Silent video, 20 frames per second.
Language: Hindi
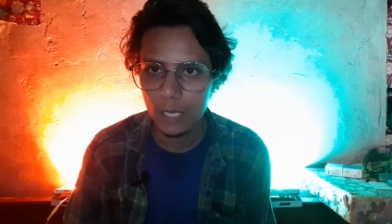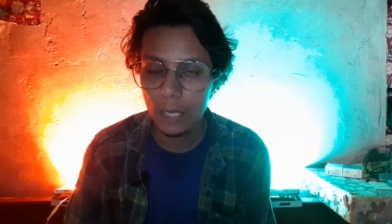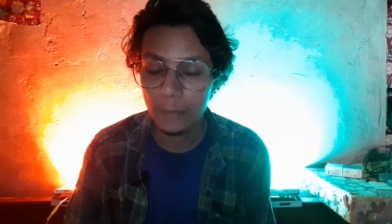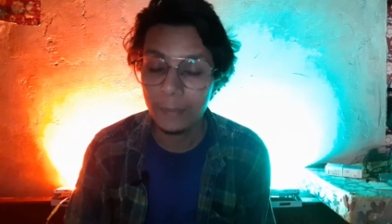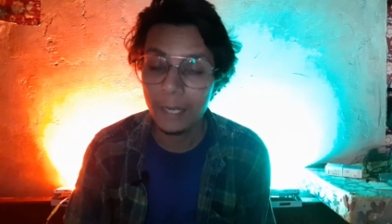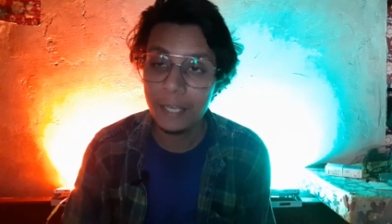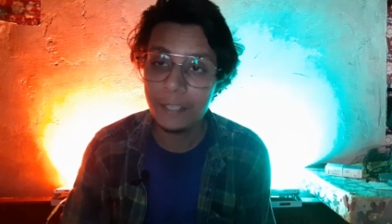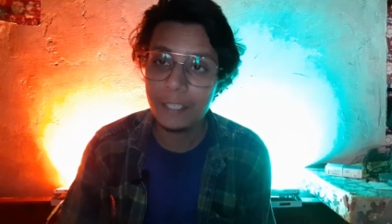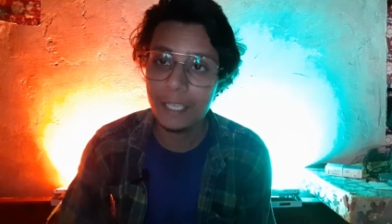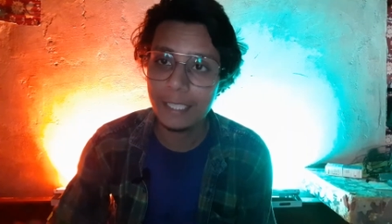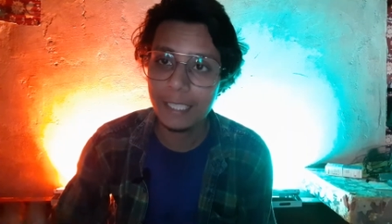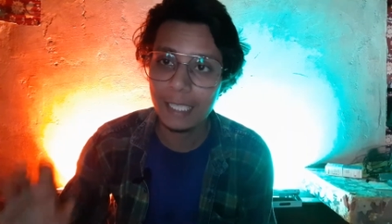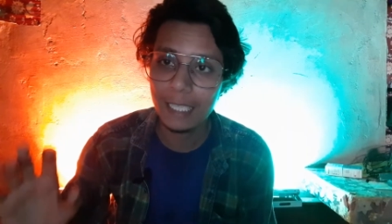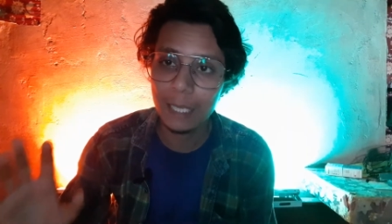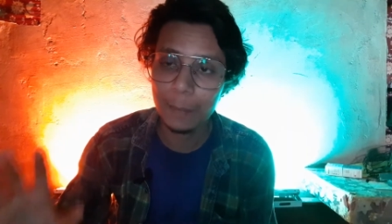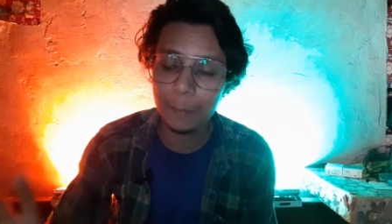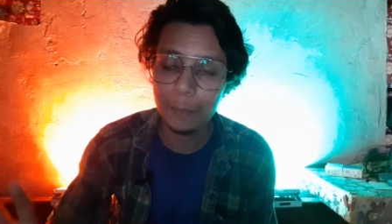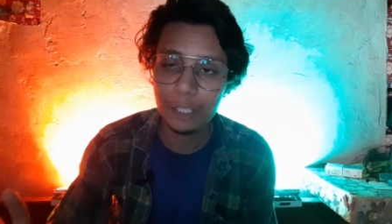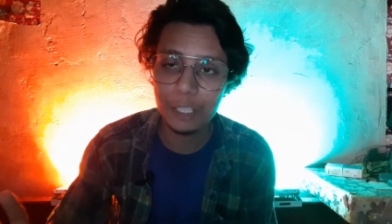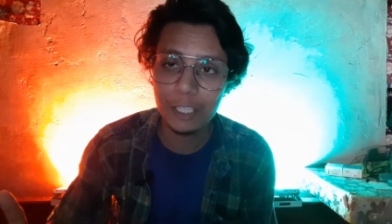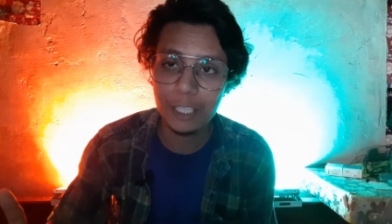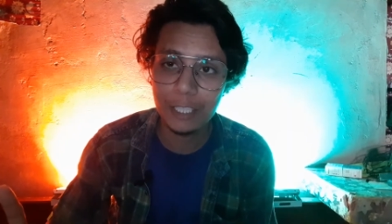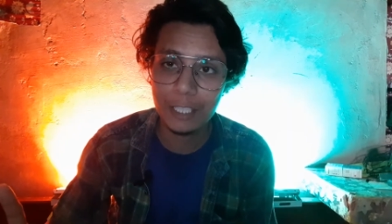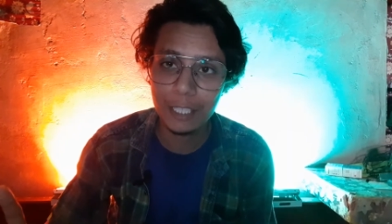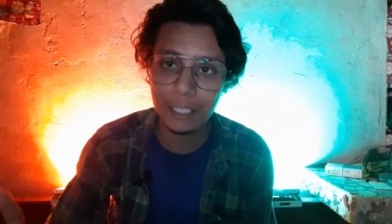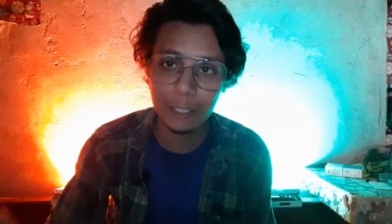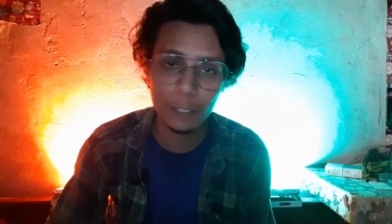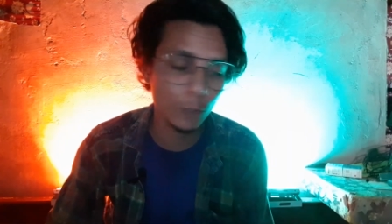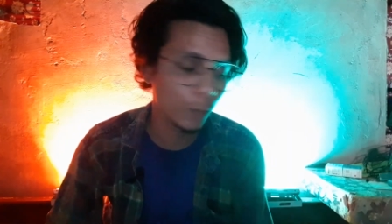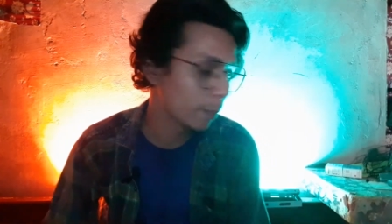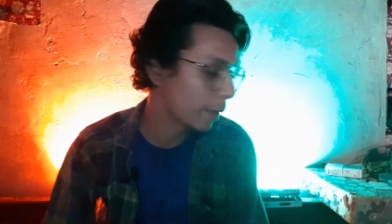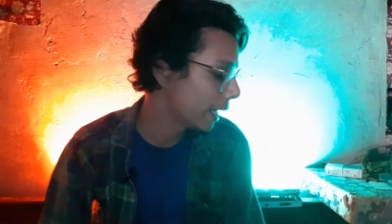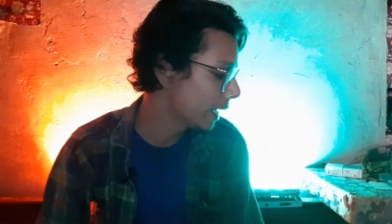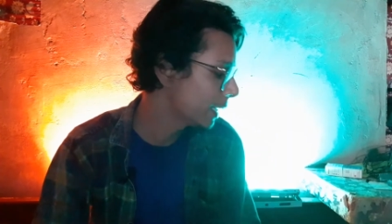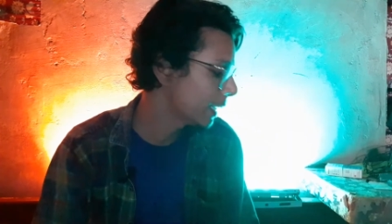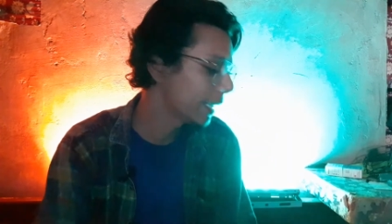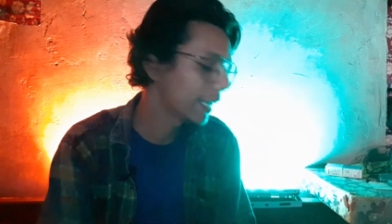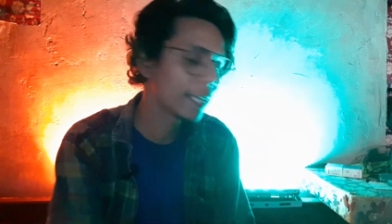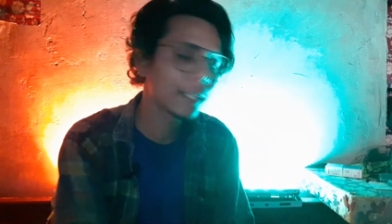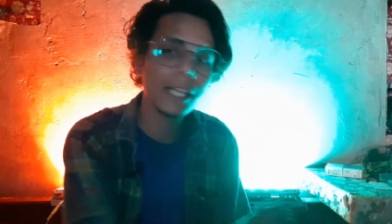अब गाइज जैसा कि आप पीछे देख सकते हो मैंने
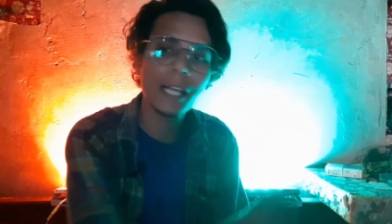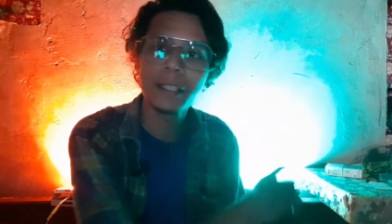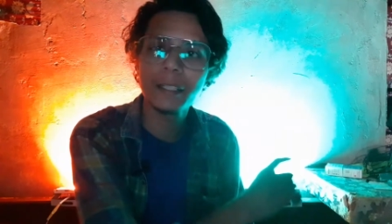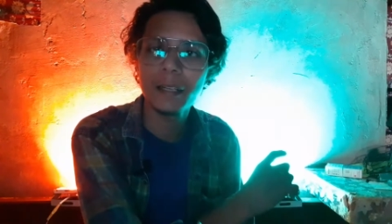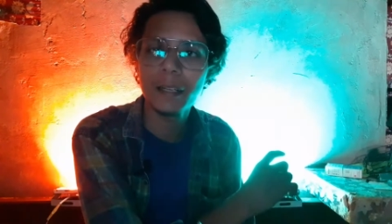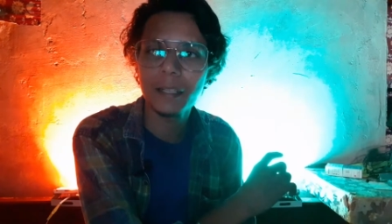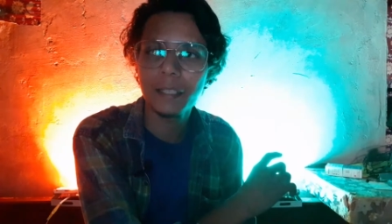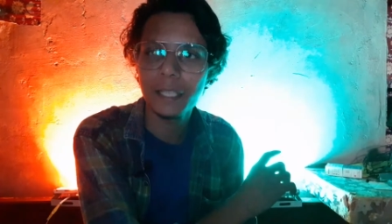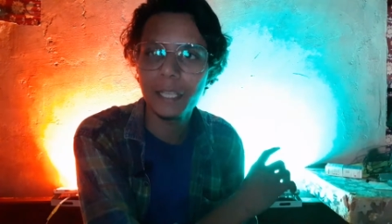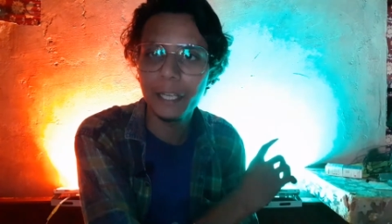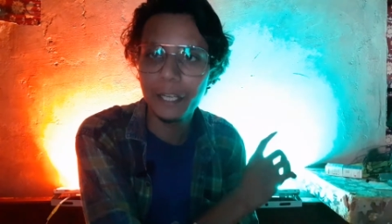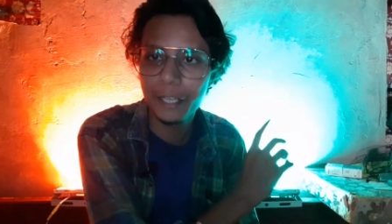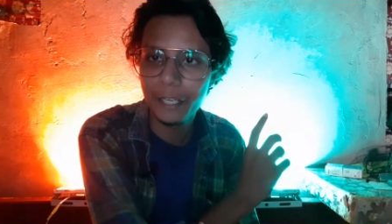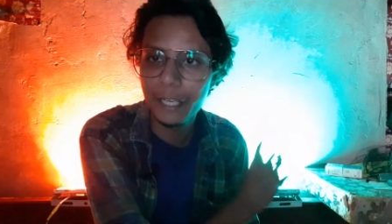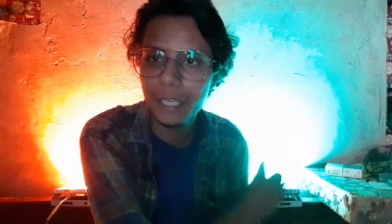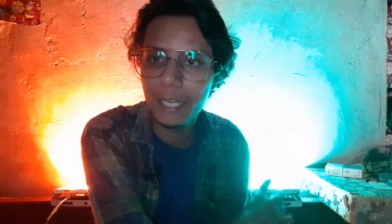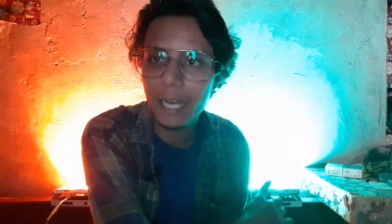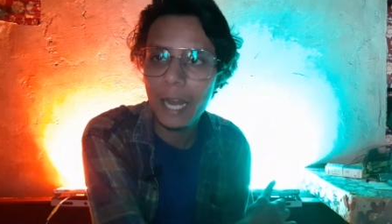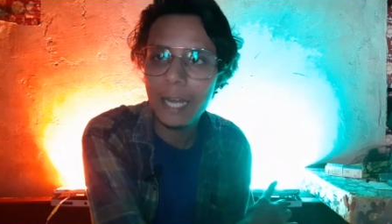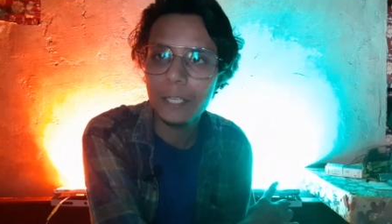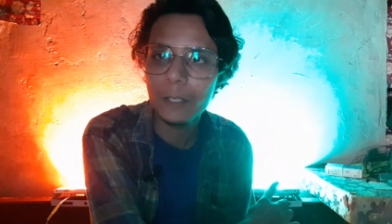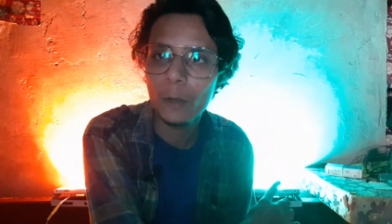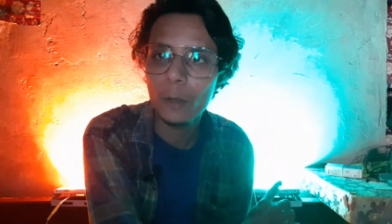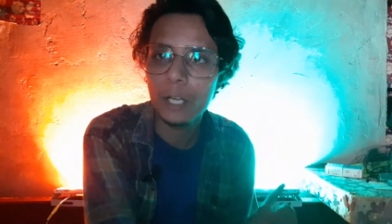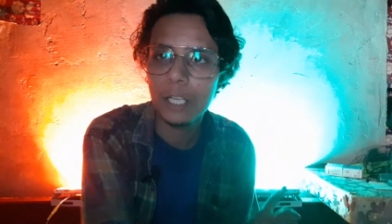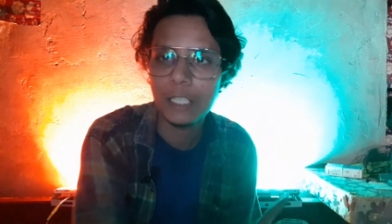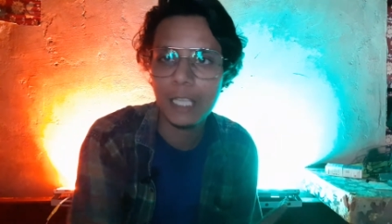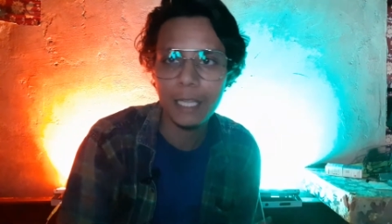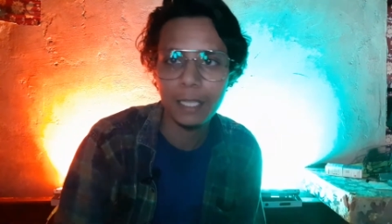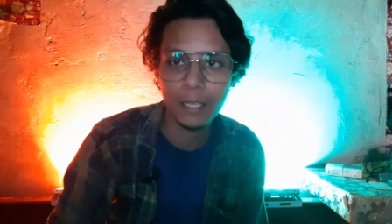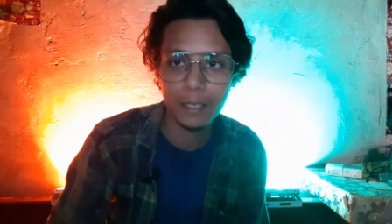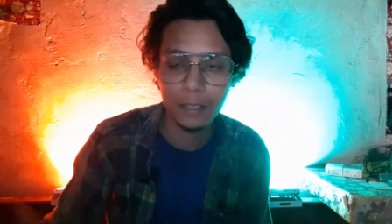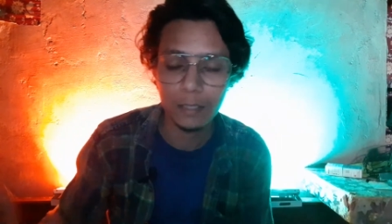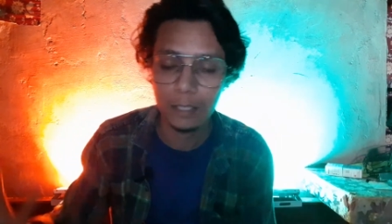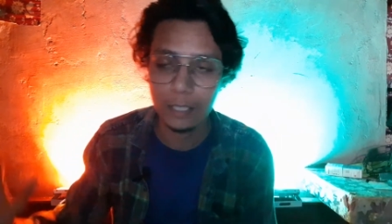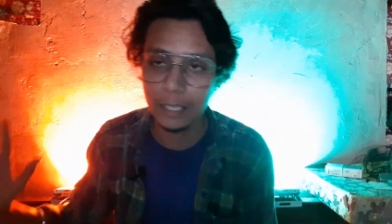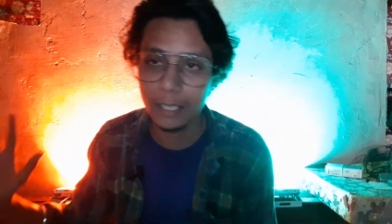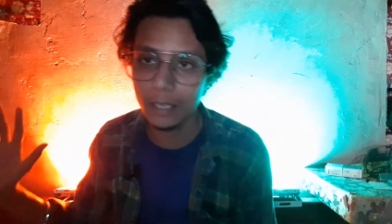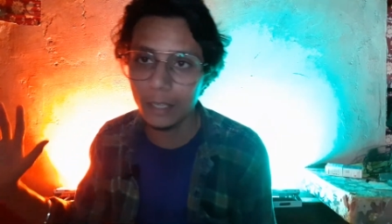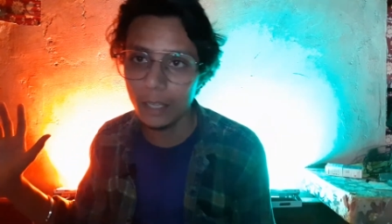एक साइड कर रखी है ग्रीन लाइट और एक साथ कर
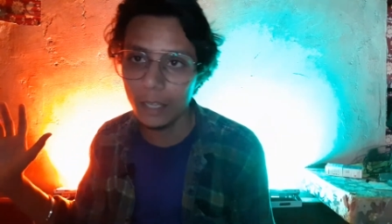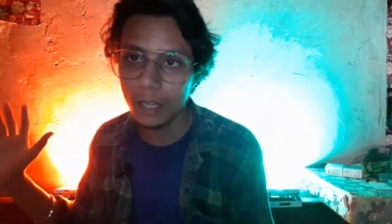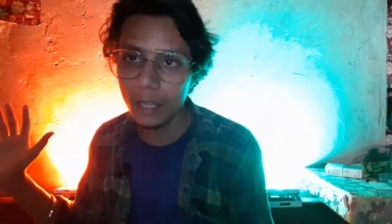रखी है